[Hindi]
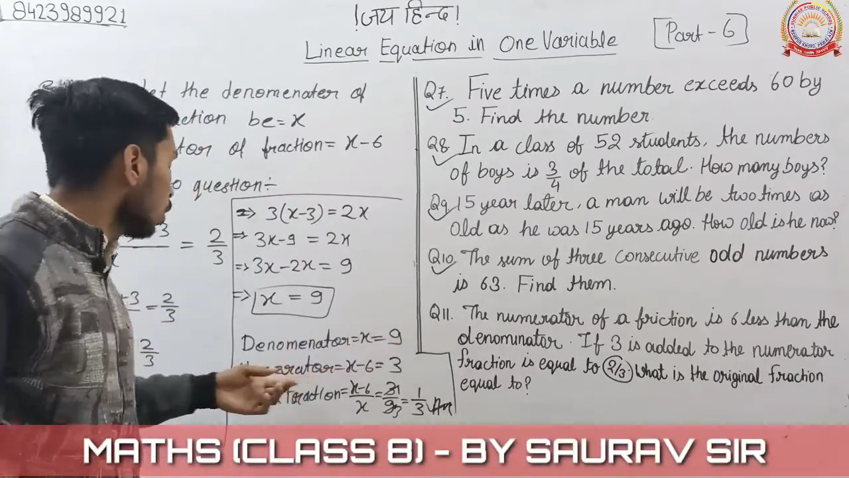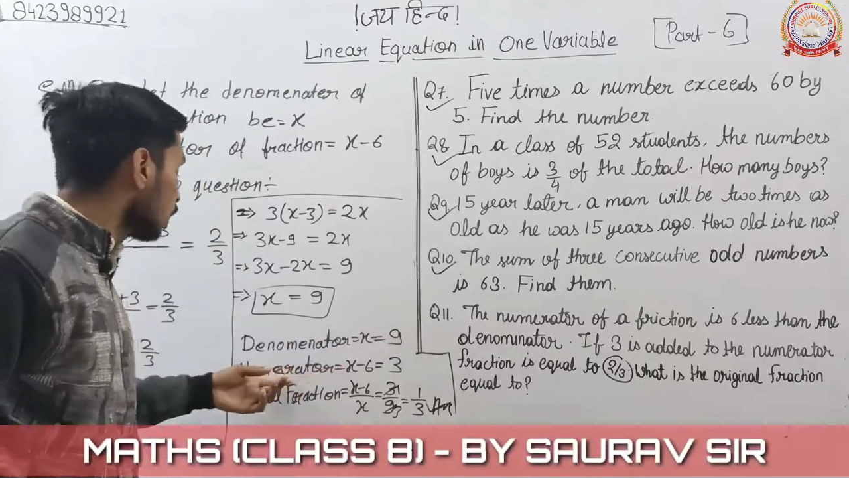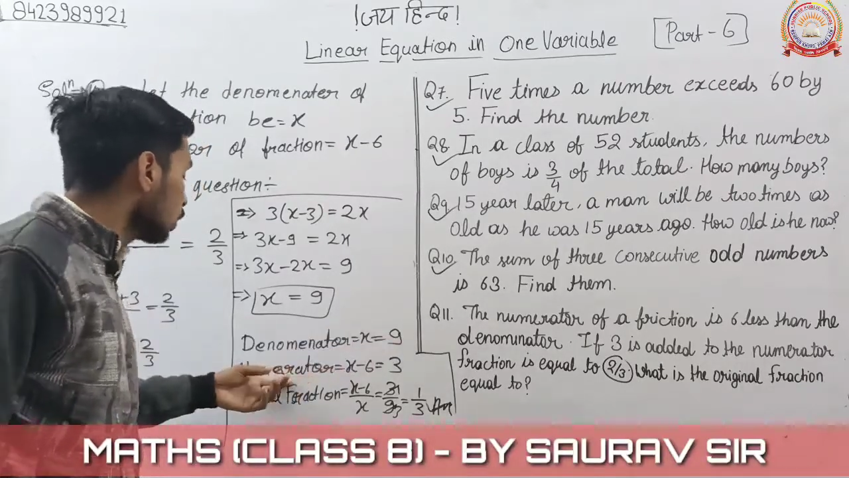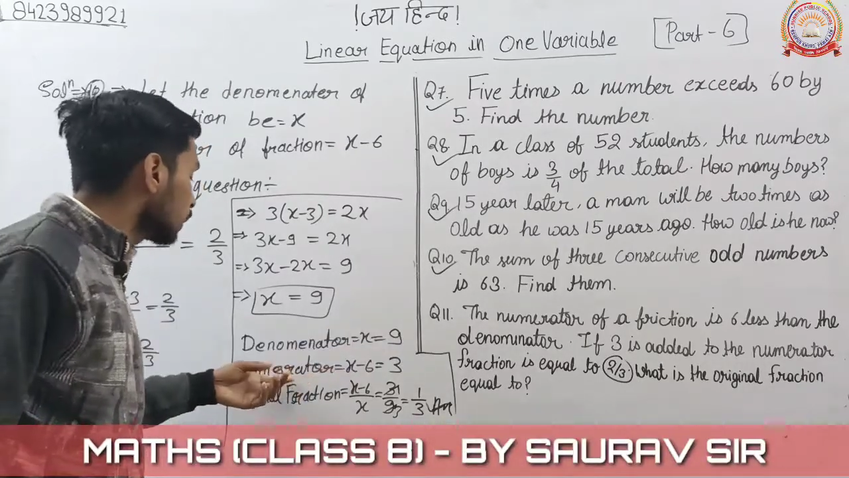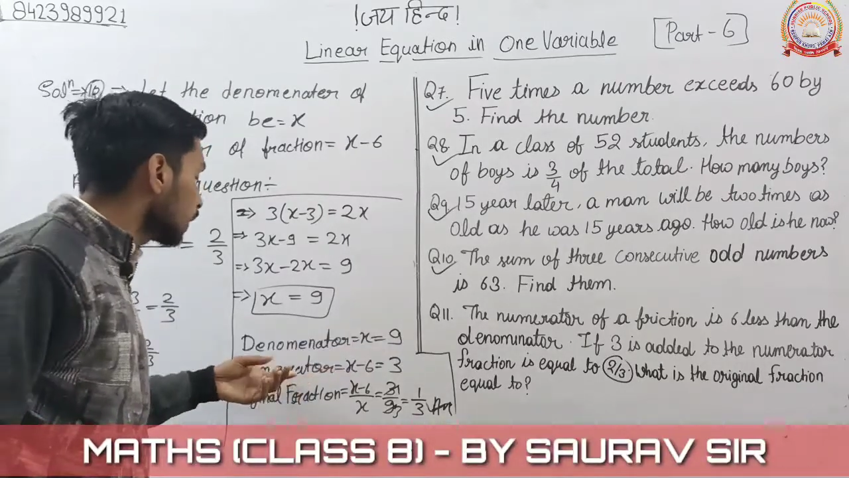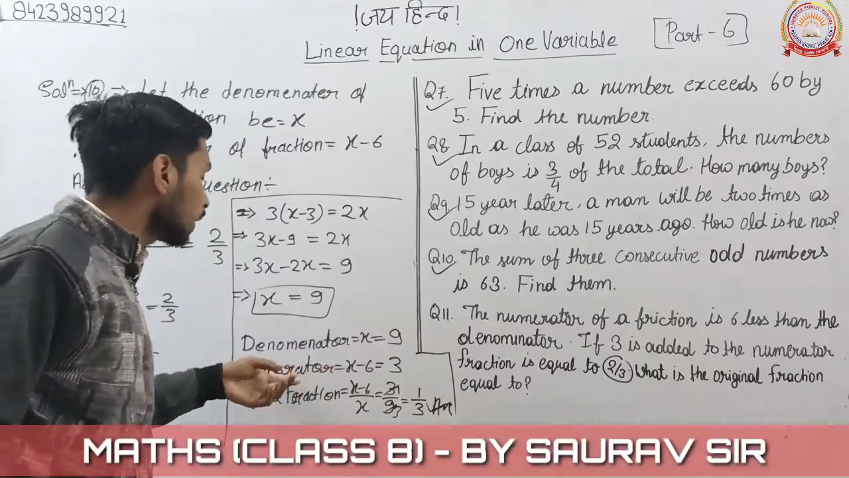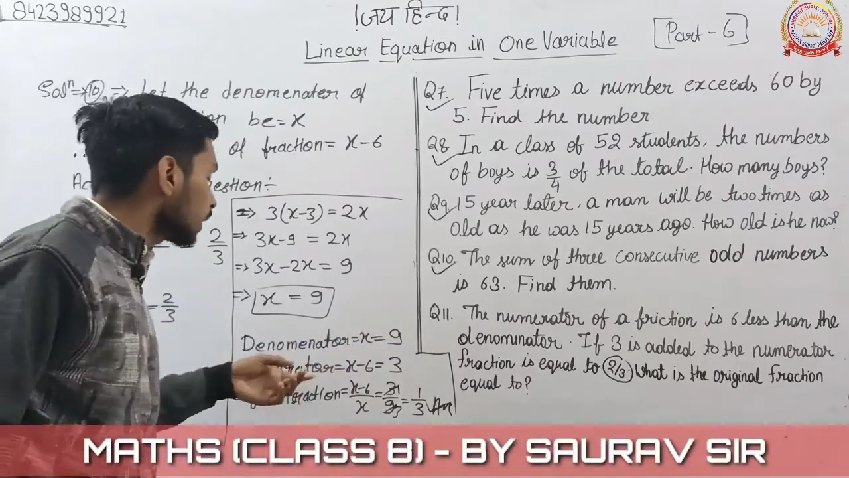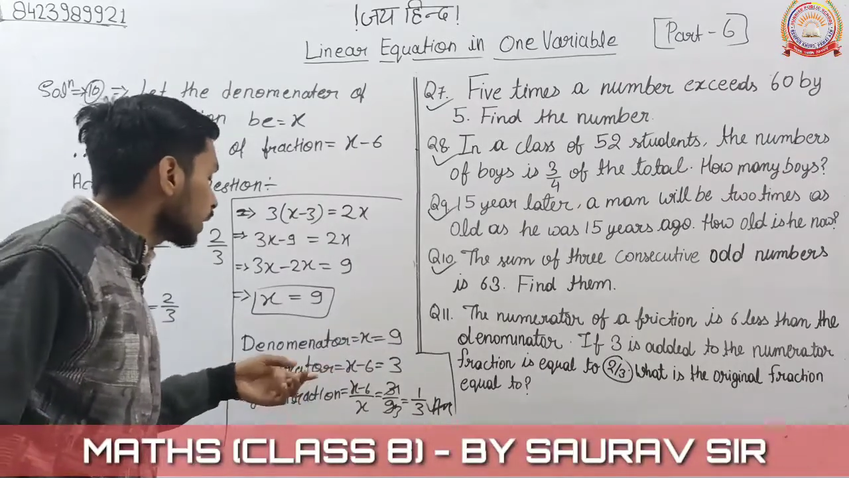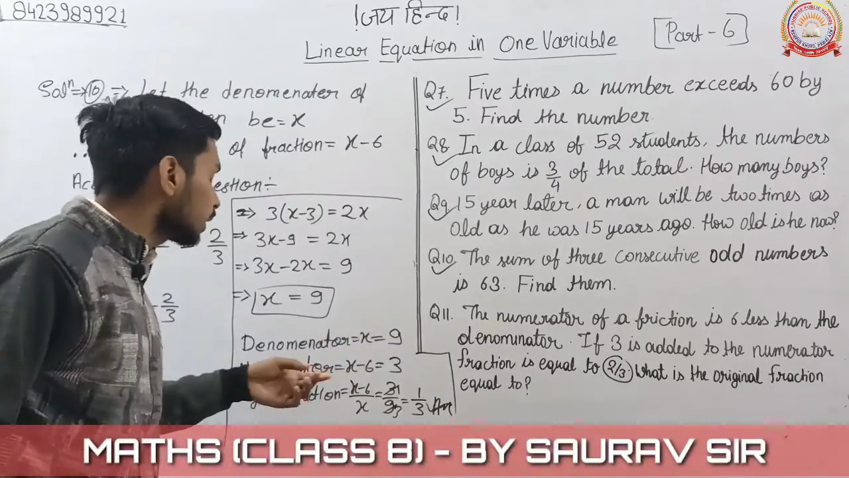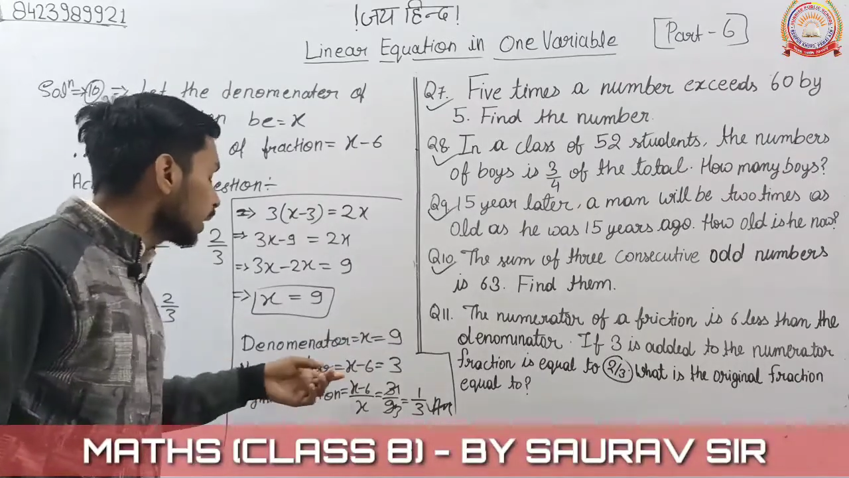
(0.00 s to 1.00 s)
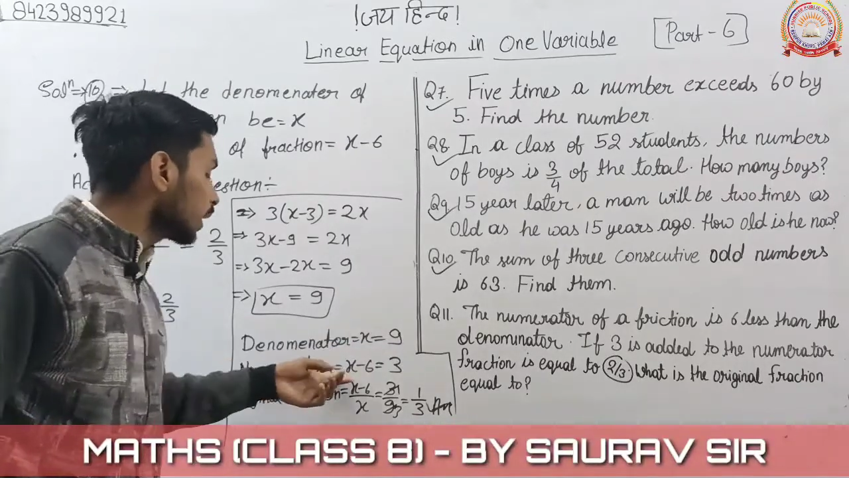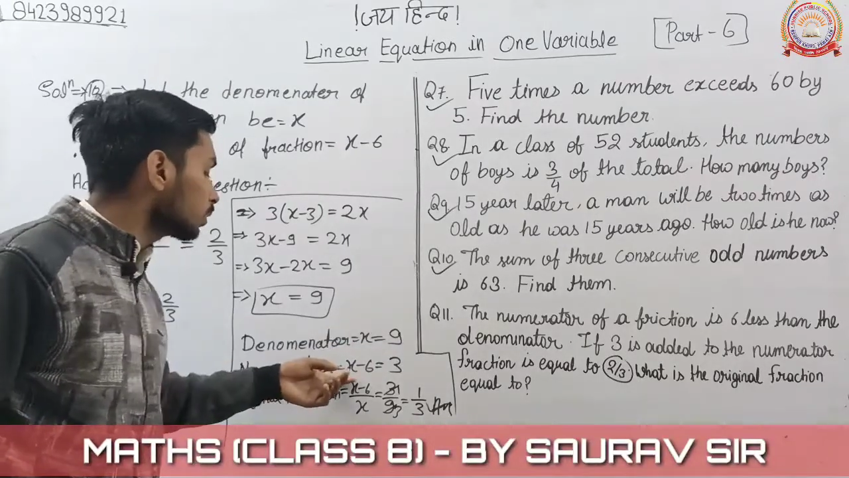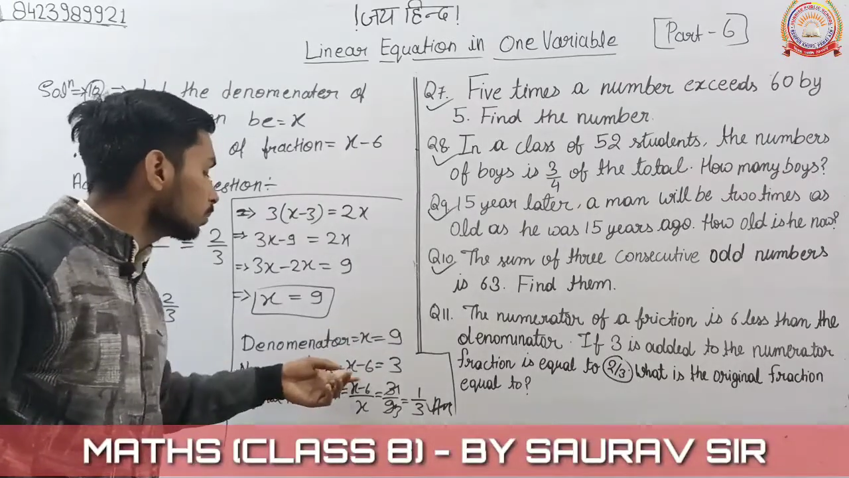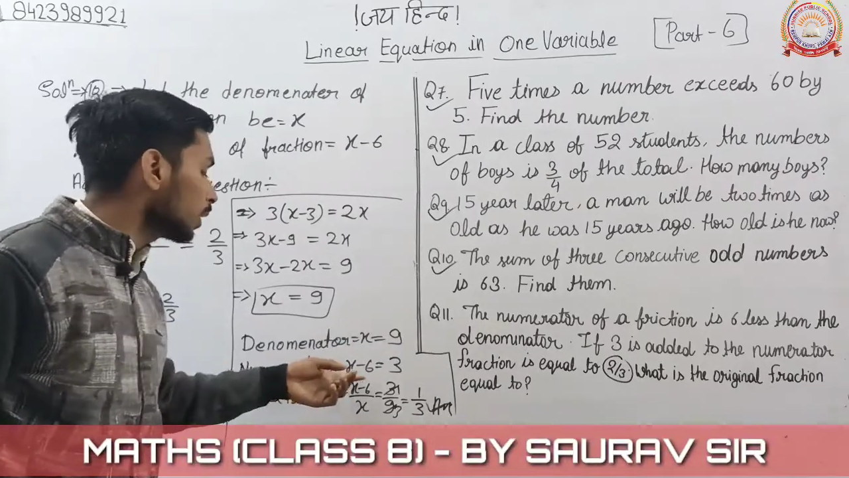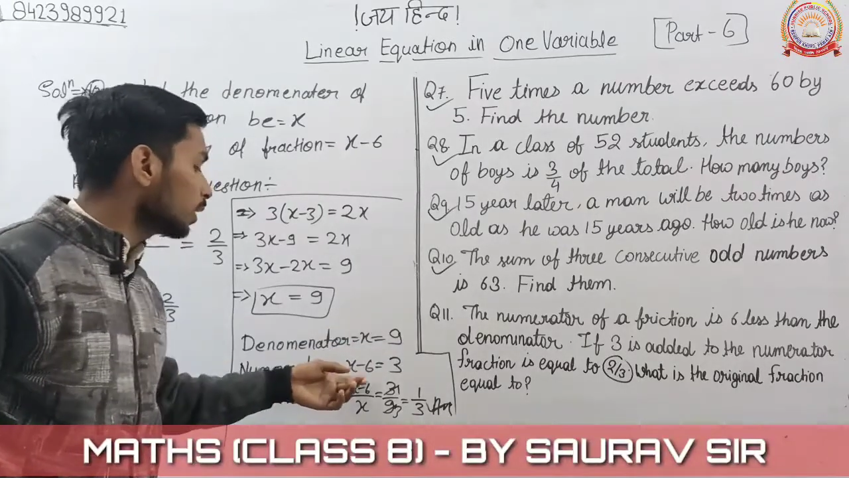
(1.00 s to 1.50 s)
और न्यूमरेटर क्या था एक्स